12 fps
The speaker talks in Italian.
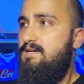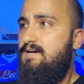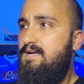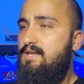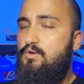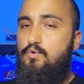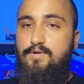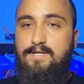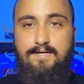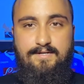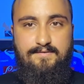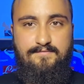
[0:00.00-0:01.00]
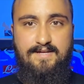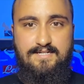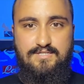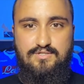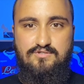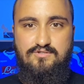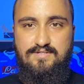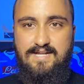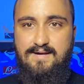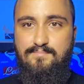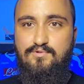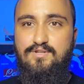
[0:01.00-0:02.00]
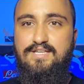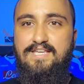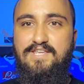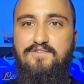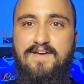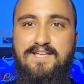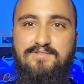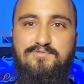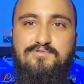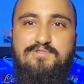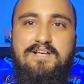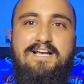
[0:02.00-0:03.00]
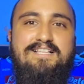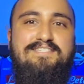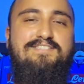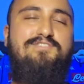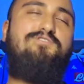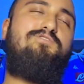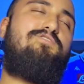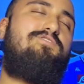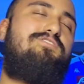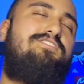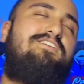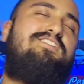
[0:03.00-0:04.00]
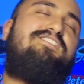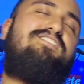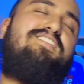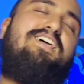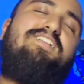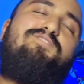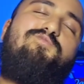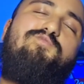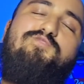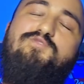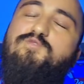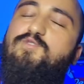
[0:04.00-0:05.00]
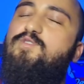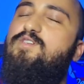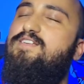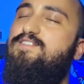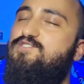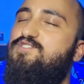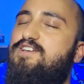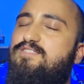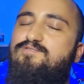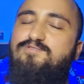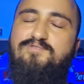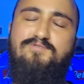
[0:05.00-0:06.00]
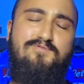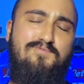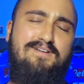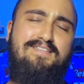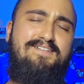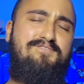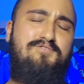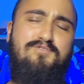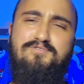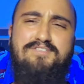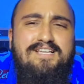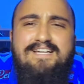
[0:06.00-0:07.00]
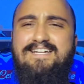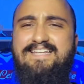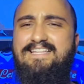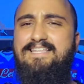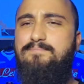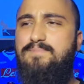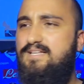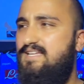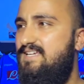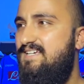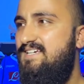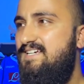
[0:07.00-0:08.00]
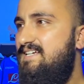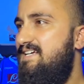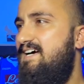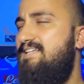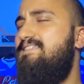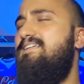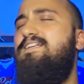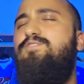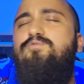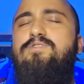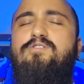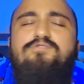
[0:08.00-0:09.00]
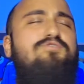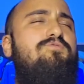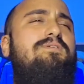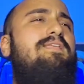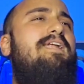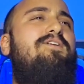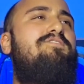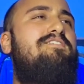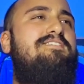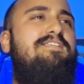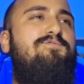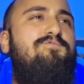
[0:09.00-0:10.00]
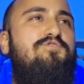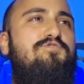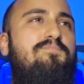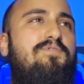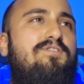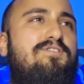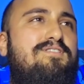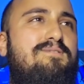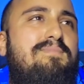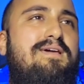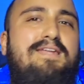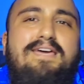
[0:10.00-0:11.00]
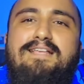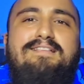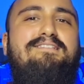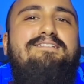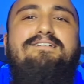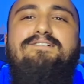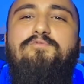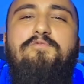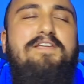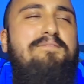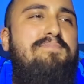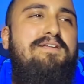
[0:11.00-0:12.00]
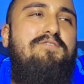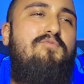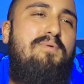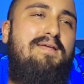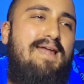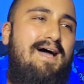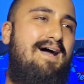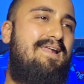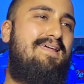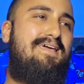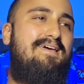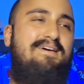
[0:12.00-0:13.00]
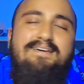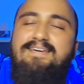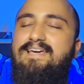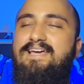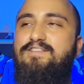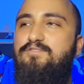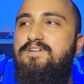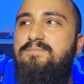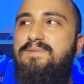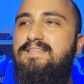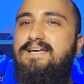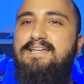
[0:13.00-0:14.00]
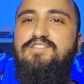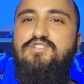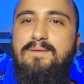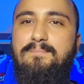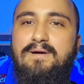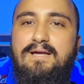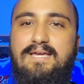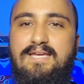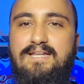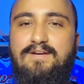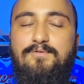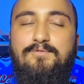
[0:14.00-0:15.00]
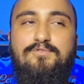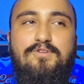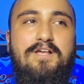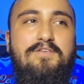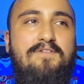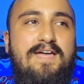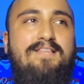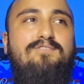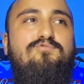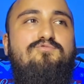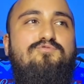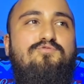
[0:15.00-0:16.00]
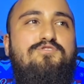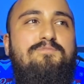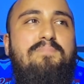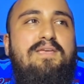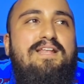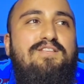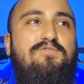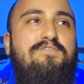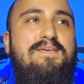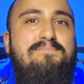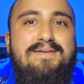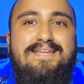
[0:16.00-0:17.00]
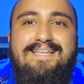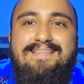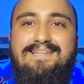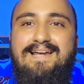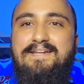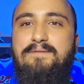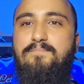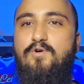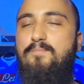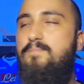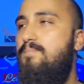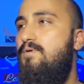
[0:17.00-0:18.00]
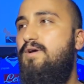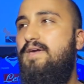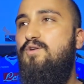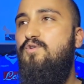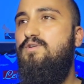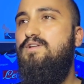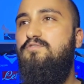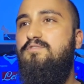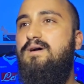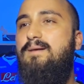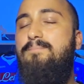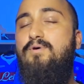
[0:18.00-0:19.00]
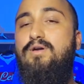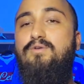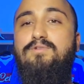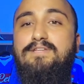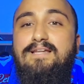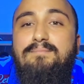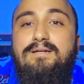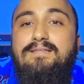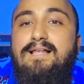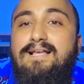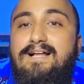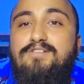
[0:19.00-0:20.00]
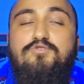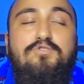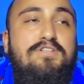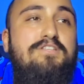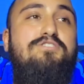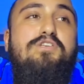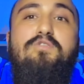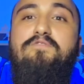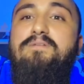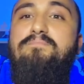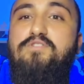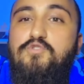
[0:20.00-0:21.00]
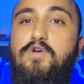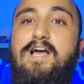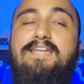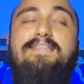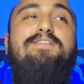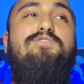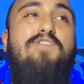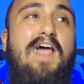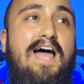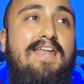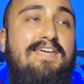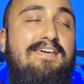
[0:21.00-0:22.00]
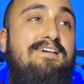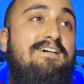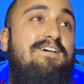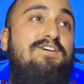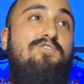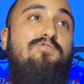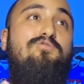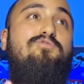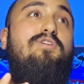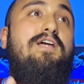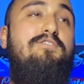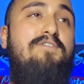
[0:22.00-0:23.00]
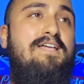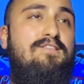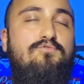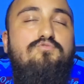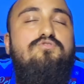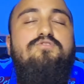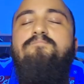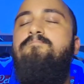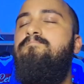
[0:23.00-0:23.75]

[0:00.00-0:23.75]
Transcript: allora verso Napoli-Juventus ragazzi sto sentendo, sto leggendo, sto guardando cose incredibili addirittura oggi è uscita la notizia di tutto sport, Meret dovrebbe recuperare e dovrebbe andare già in panchina contro la Juventus, Ospina dovrebbe rientrare a poche ore, a poche ore dalla, dal calcio di inizio e dovrebbe giocare titolare contro la Juventus.